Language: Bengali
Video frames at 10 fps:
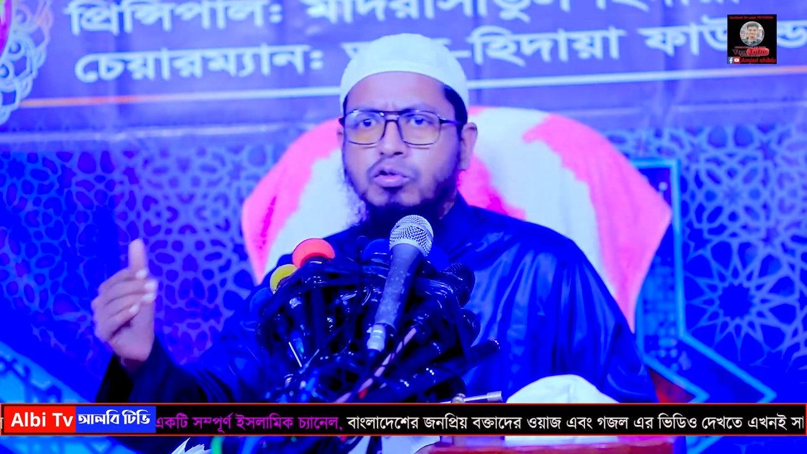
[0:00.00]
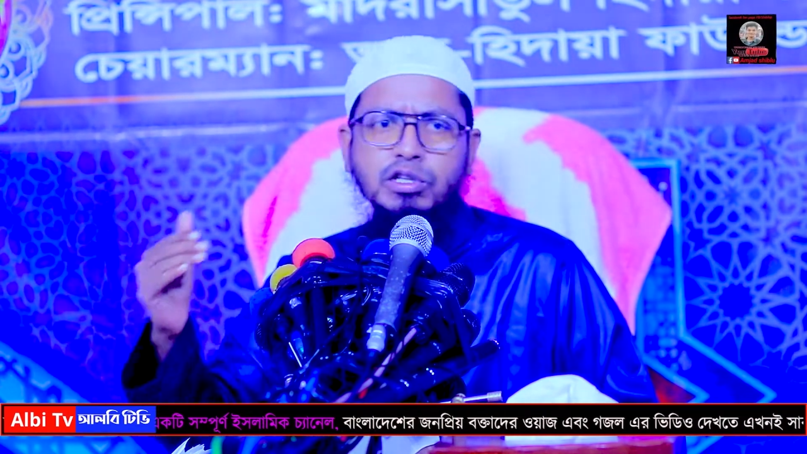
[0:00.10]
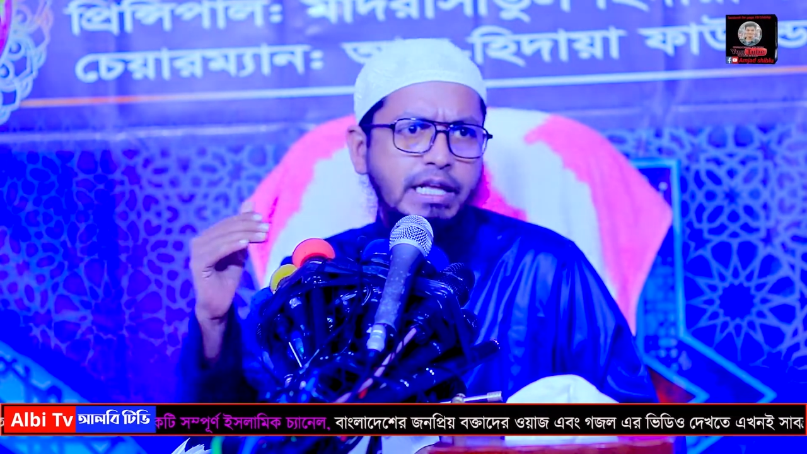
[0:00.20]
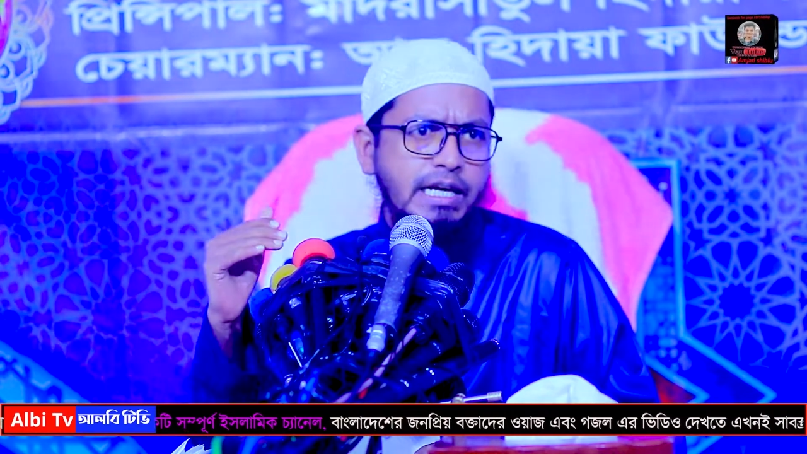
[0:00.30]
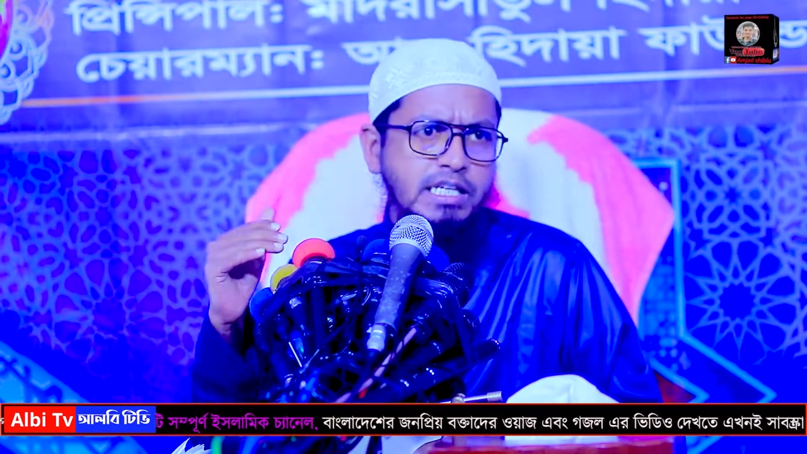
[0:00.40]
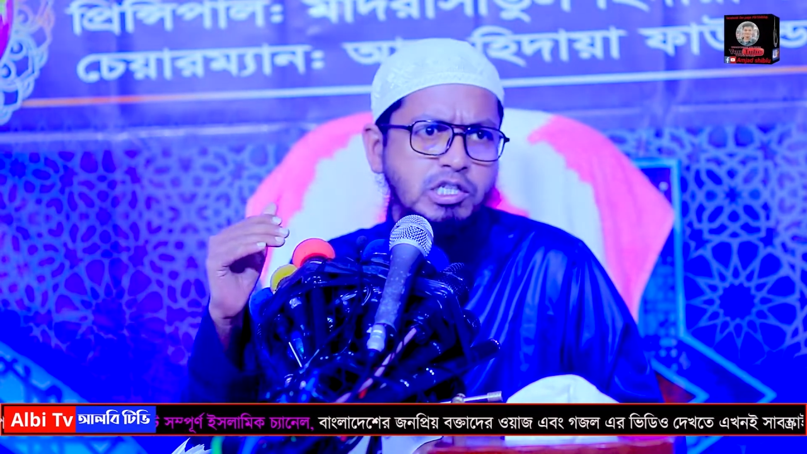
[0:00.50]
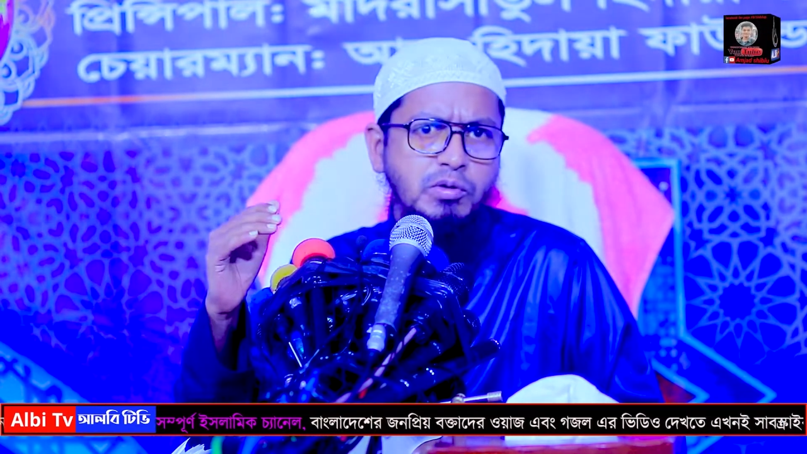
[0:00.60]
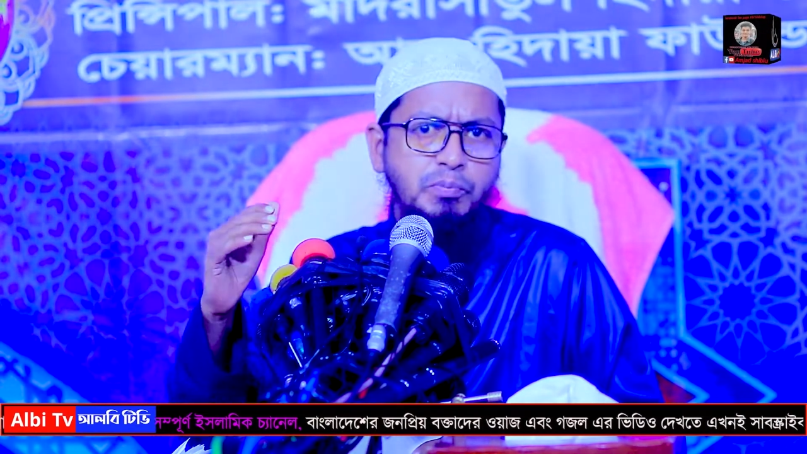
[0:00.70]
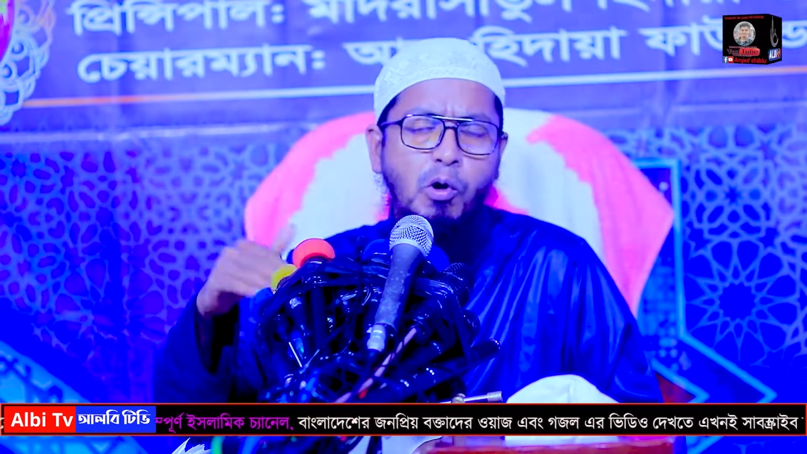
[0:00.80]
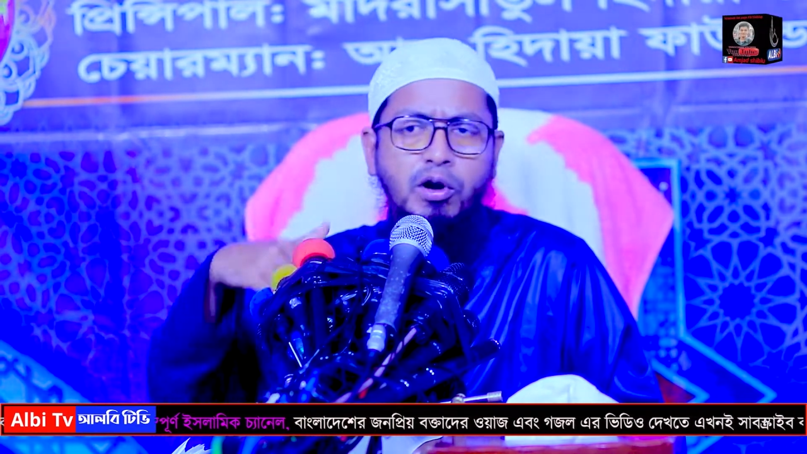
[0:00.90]
যদি দেখি যে
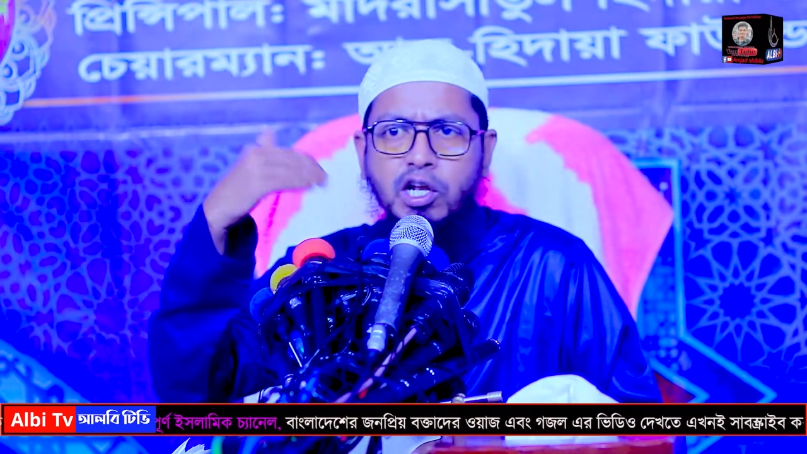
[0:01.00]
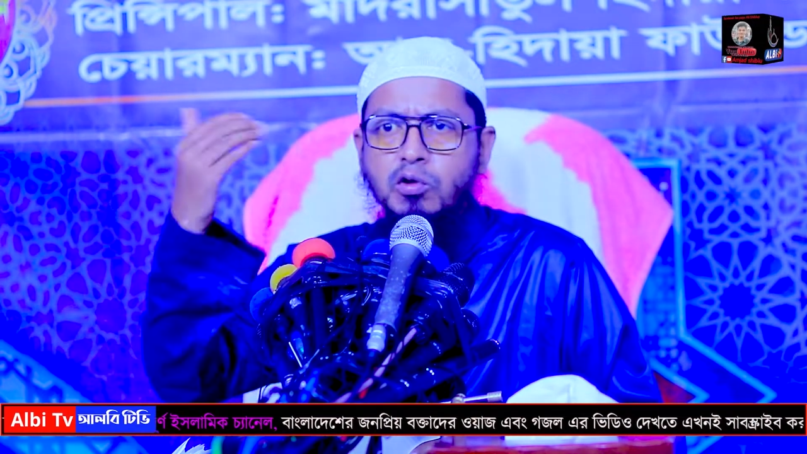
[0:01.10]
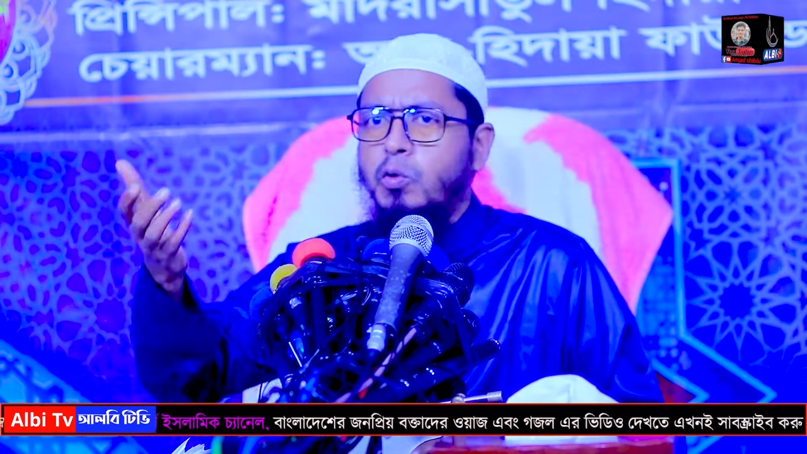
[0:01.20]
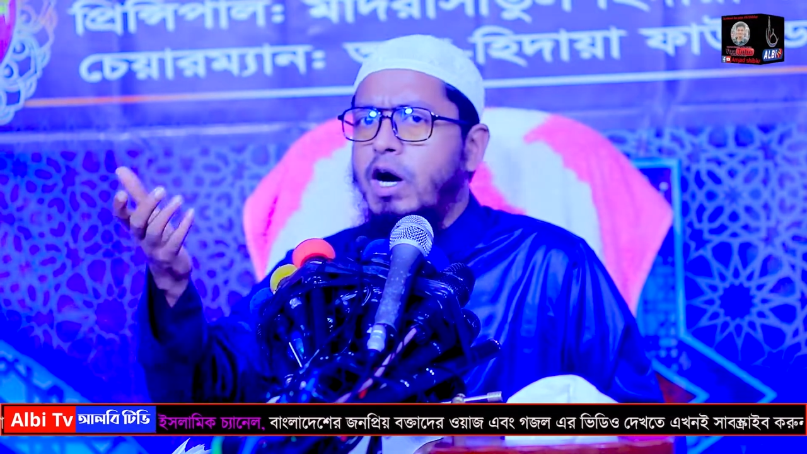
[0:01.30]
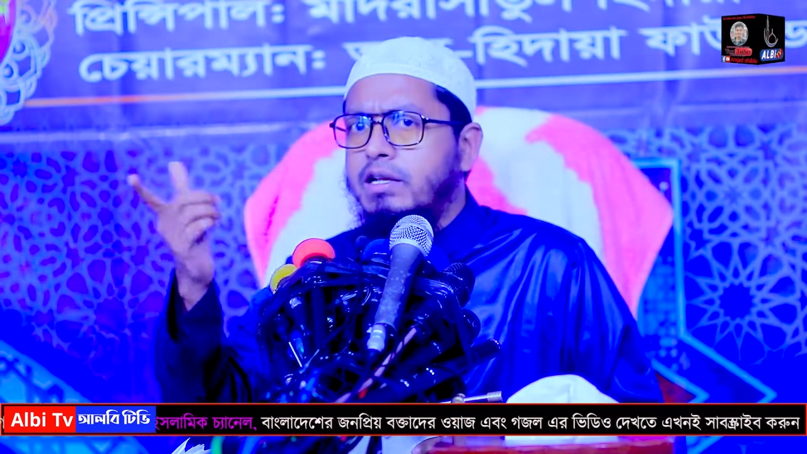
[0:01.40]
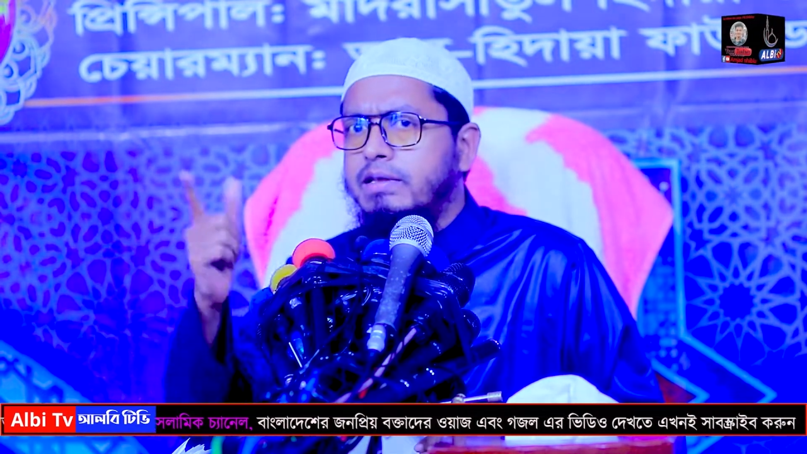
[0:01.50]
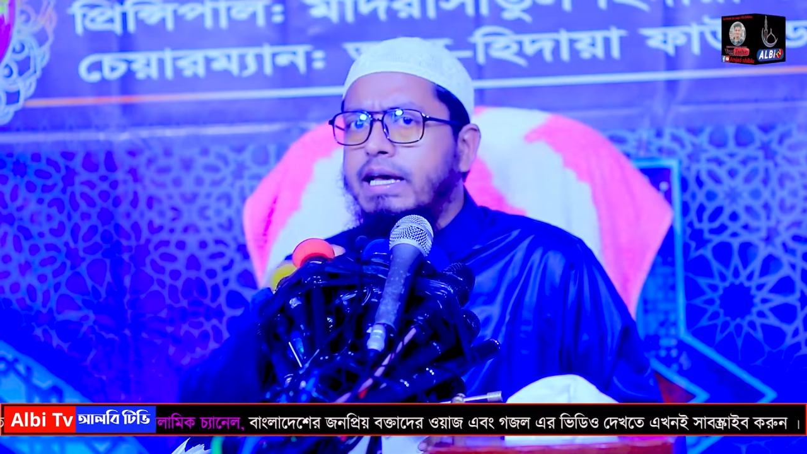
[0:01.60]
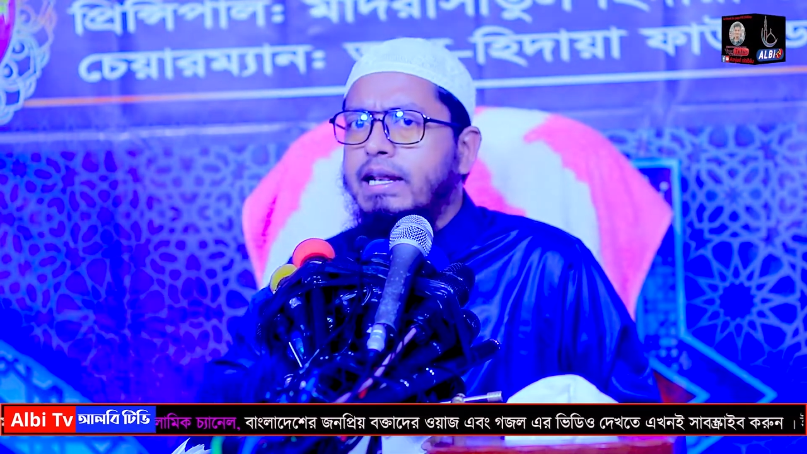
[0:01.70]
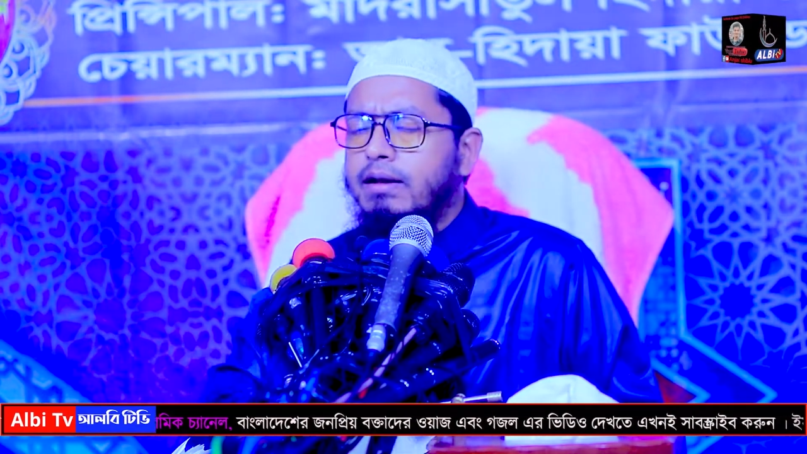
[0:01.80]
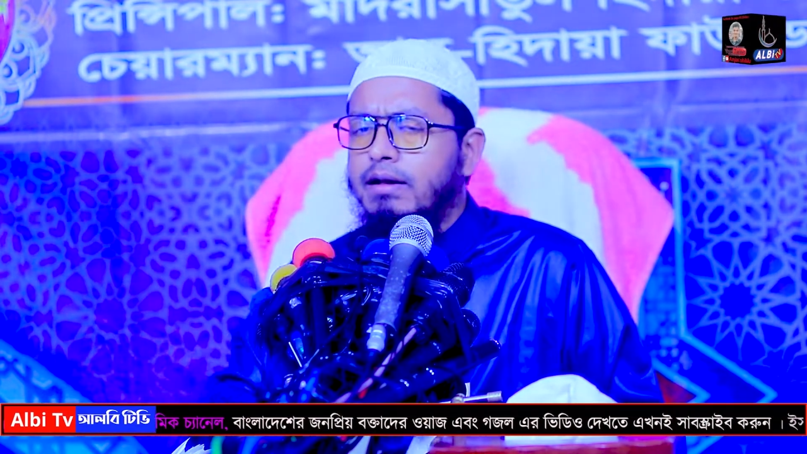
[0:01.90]
পরের
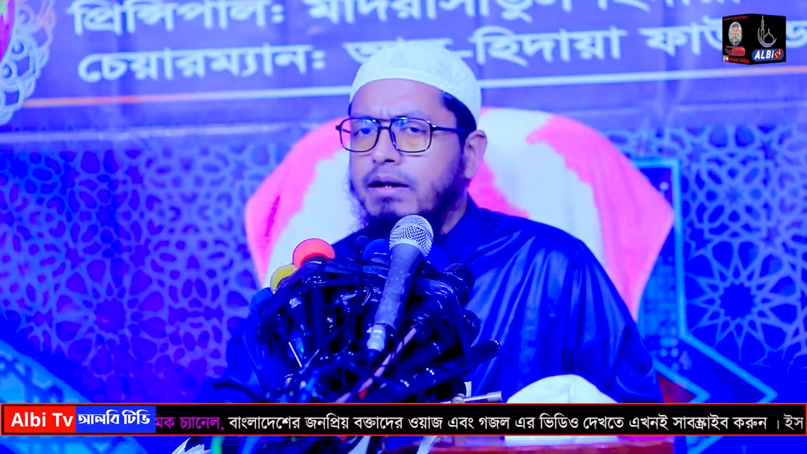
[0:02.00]
ওয়াক্তের